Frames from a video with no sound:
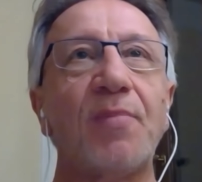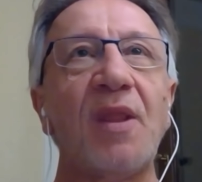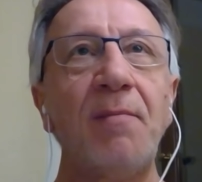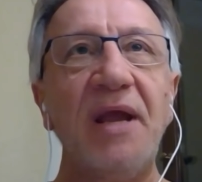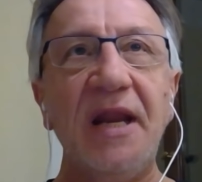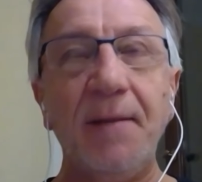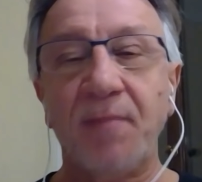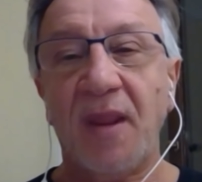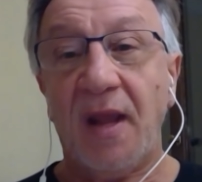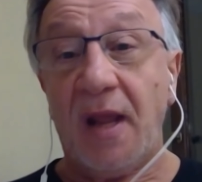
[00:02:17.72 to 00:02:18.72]
Bene,
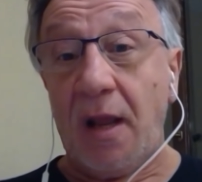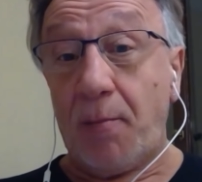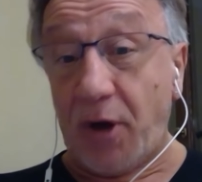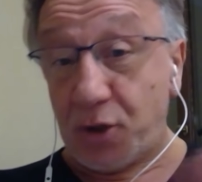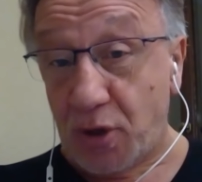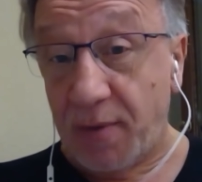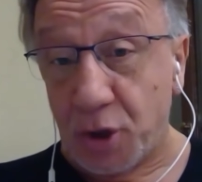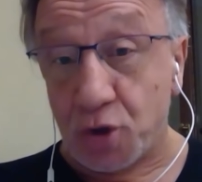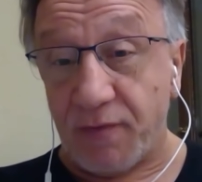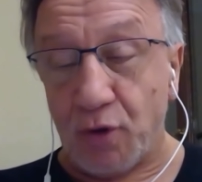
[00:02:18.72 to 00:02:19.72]
poi il ragionamento
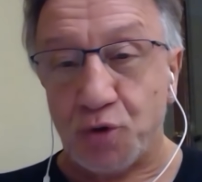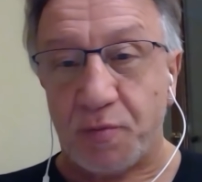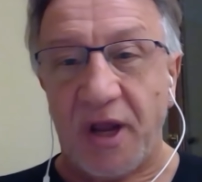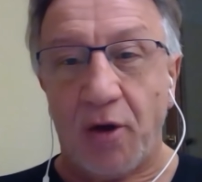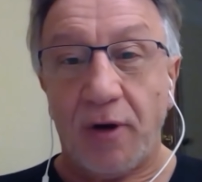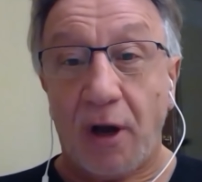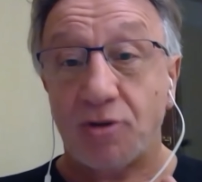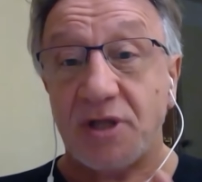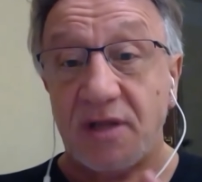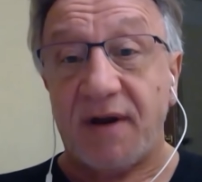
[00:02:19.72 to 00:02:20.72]
adesso ve lo spiego. La
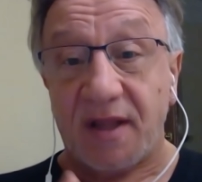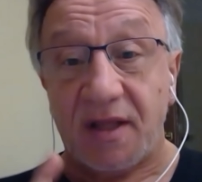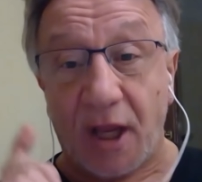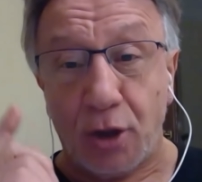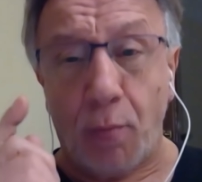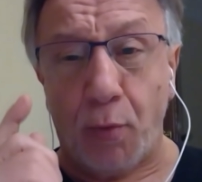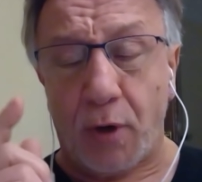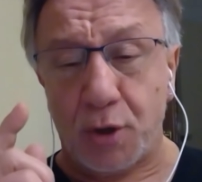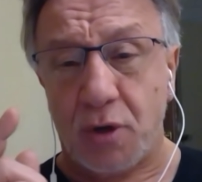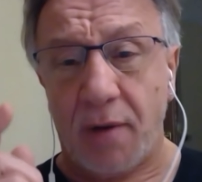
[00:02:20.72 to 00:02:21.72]
cosa divertente è che dopo un
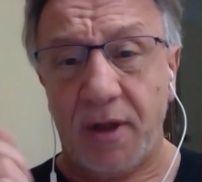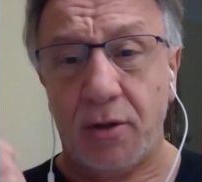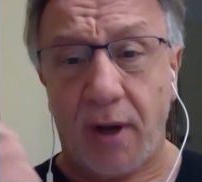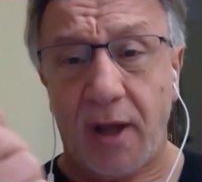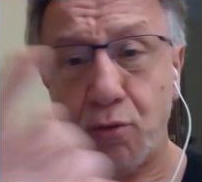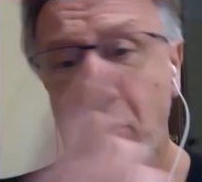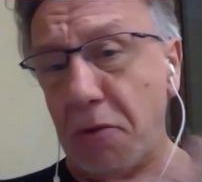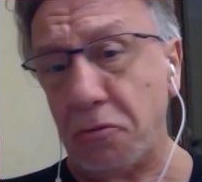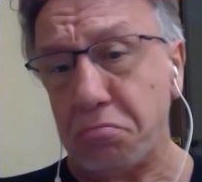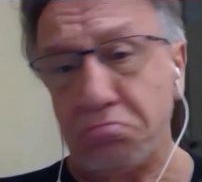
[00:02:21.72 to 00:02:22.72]
ragionamento che è
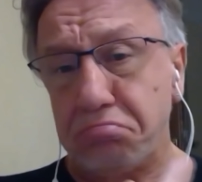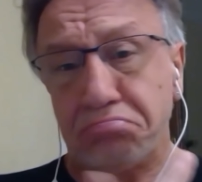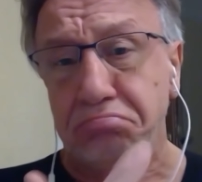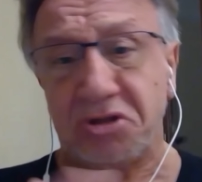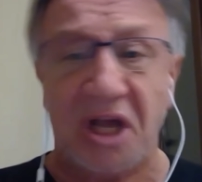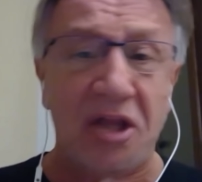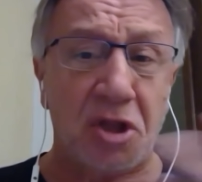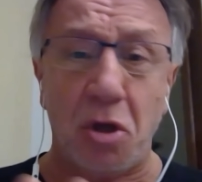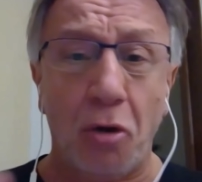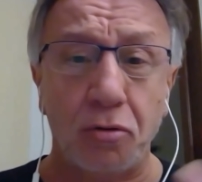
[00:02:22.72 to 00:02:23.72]
durato
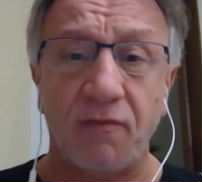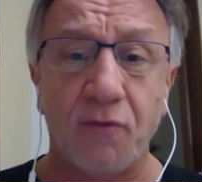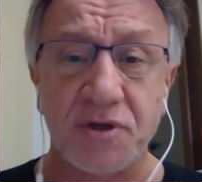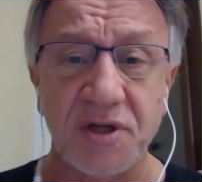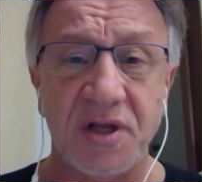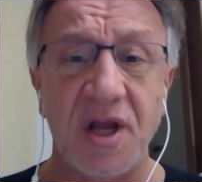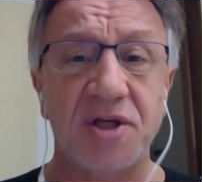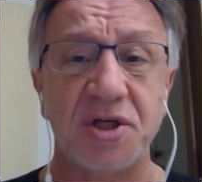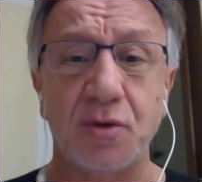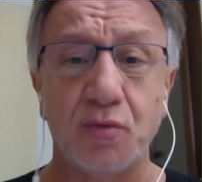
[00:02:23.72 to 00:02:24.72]
7, 8, forse
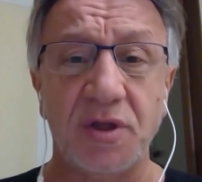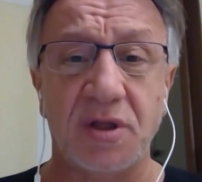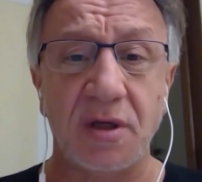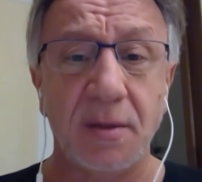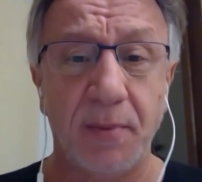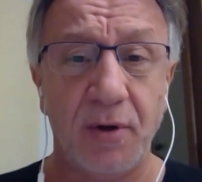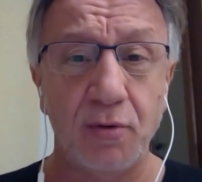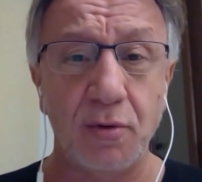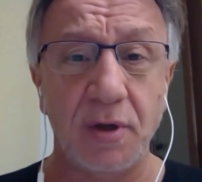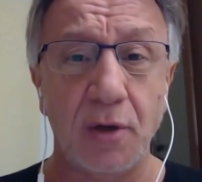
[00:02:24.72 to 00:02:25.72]
10 tweet per
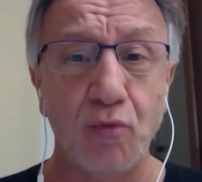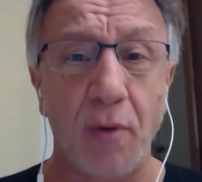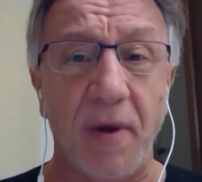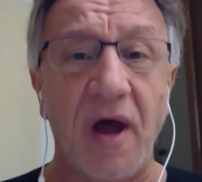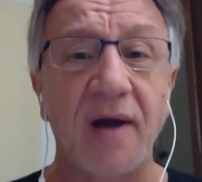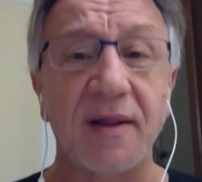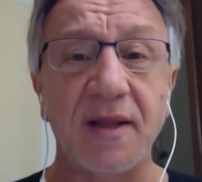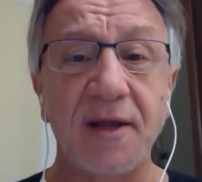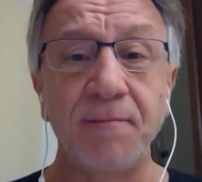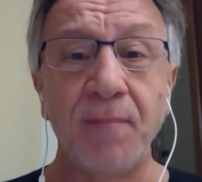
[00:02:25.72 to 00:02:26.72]
ognuna delle due
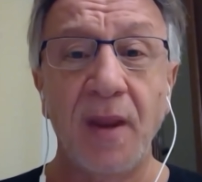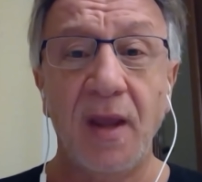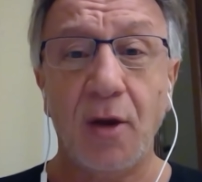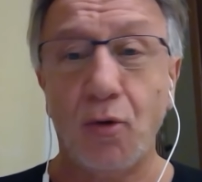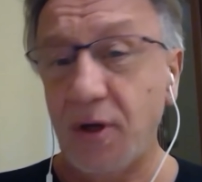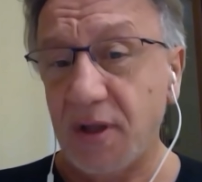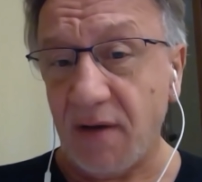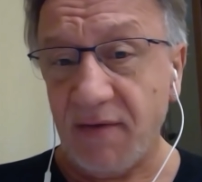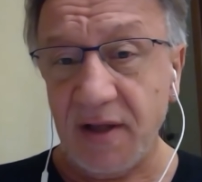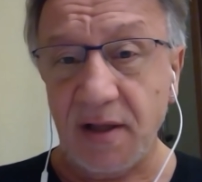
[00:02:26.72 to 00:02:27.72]
parti, con
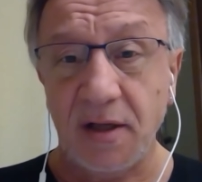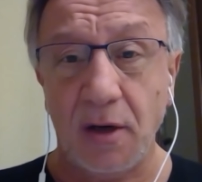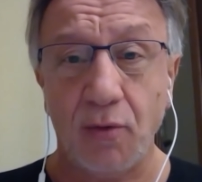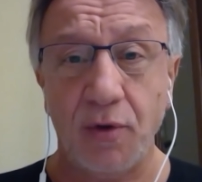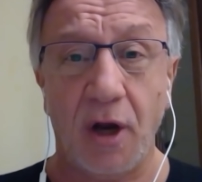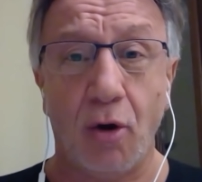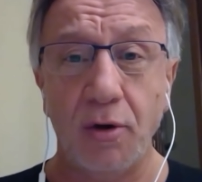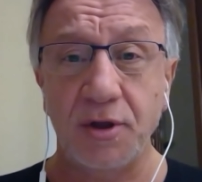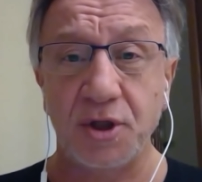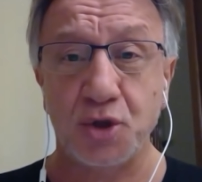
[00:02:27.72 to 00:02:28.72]
interventi di alcuni
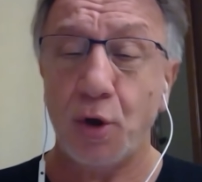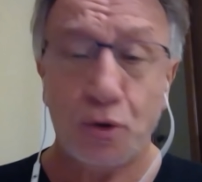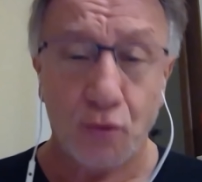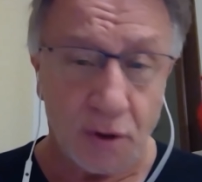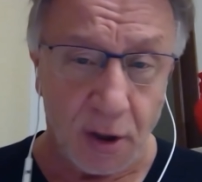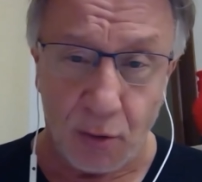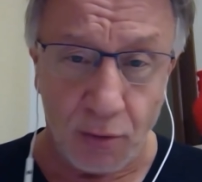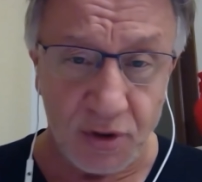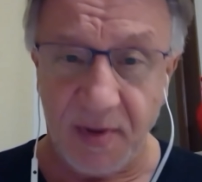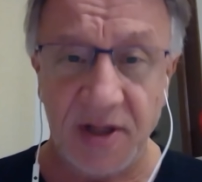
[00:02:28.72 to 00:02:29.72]
accoliti suoi, tutti
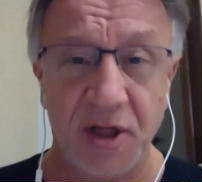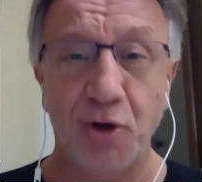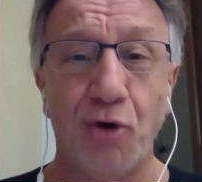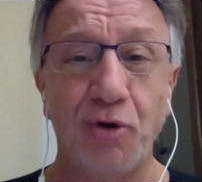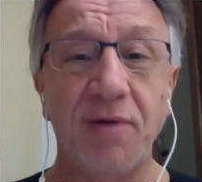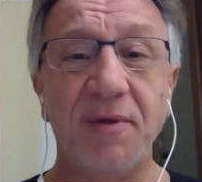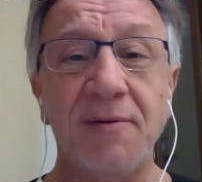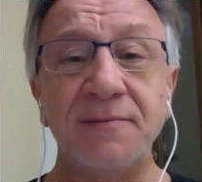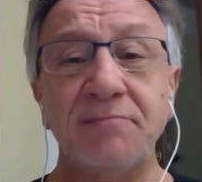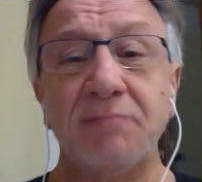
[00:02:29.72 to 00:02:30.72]
rigorosamente anonimi,
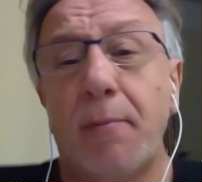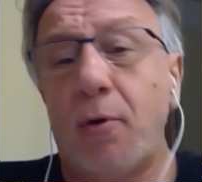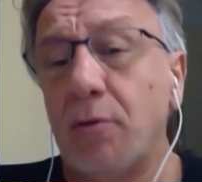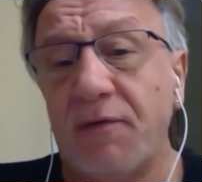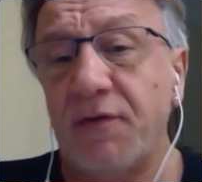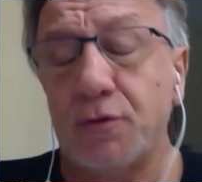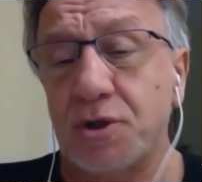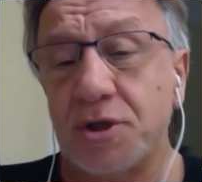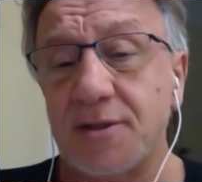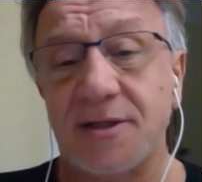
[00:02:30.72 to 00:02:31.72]
ma per una volta ho fatto
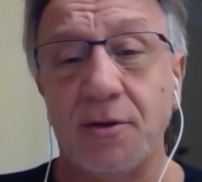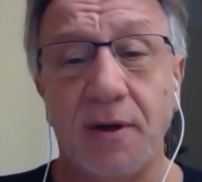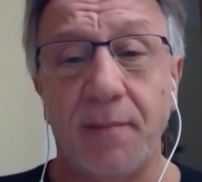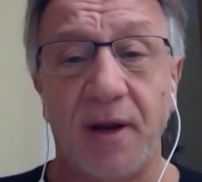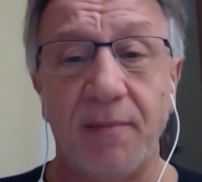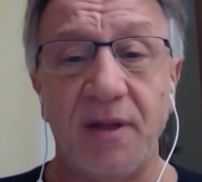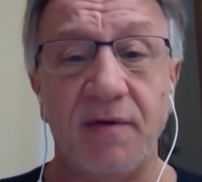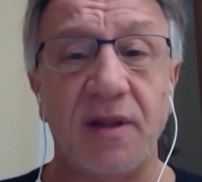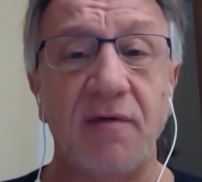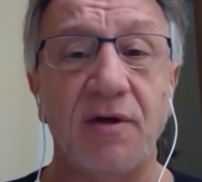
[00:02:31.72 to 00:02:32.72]
eccezione perché mi
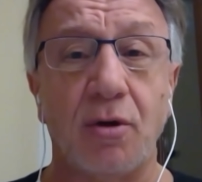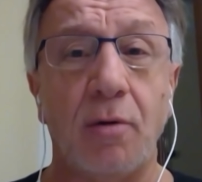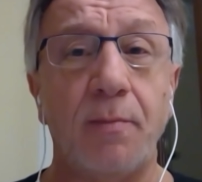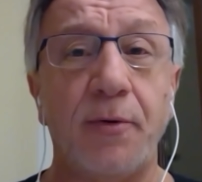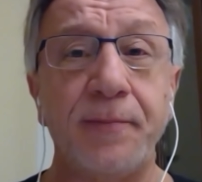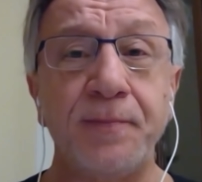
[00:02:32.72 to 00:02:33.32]
divertiva troppo